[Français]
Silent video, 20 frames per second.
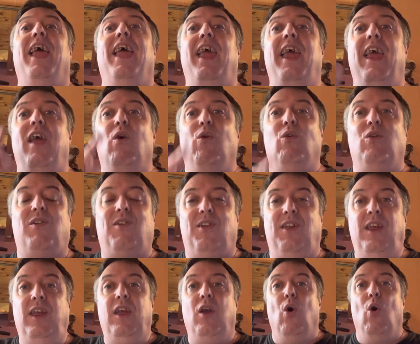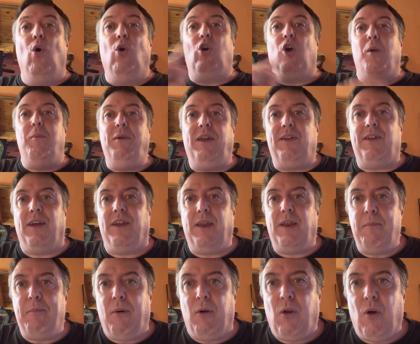et aussi aux comics
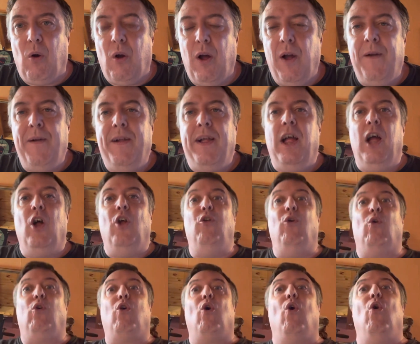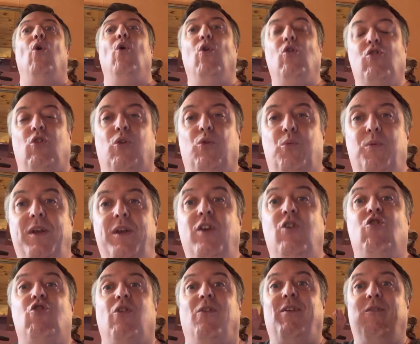indépendants. Donc aujourd'hui,
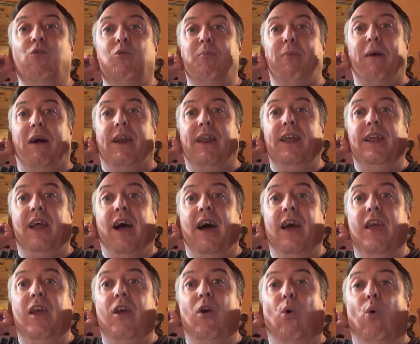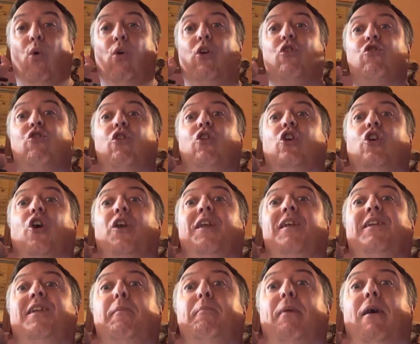je vais vous parler d'un héros que je ne
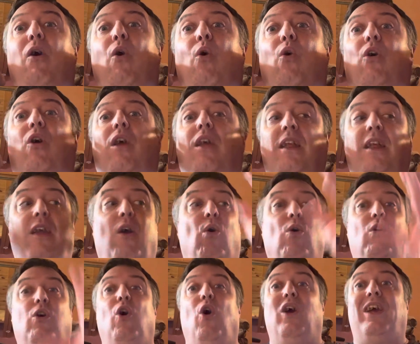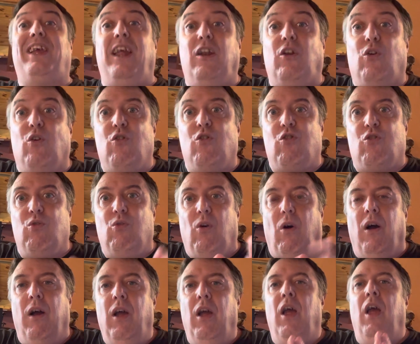connaissais pas il y a encore quelques jours.
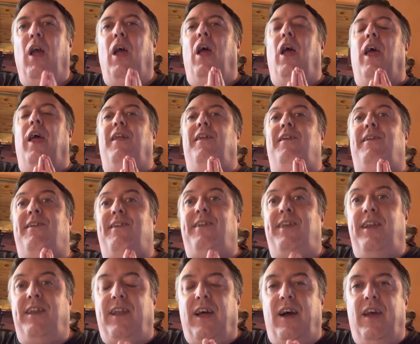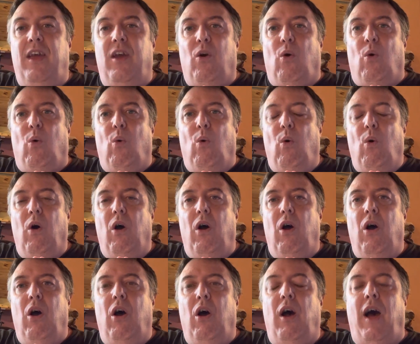C'est un héros
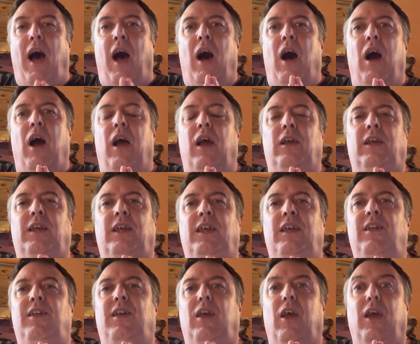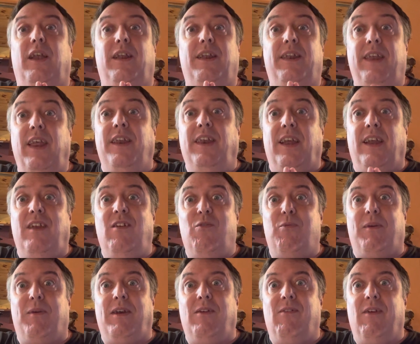euh, un, qui est détective
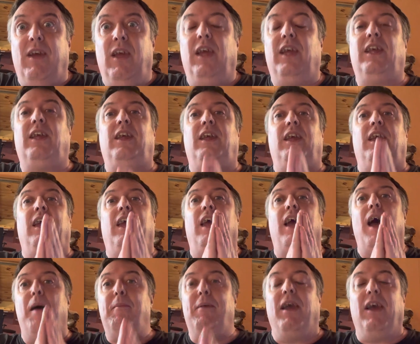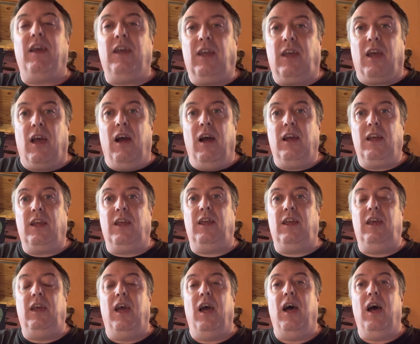privé, qui est américain,
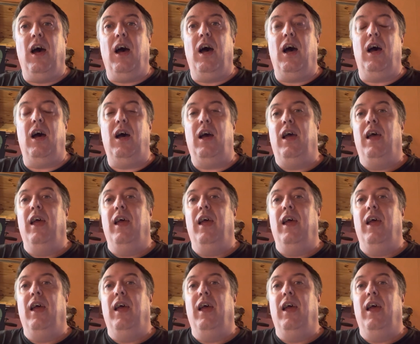qui a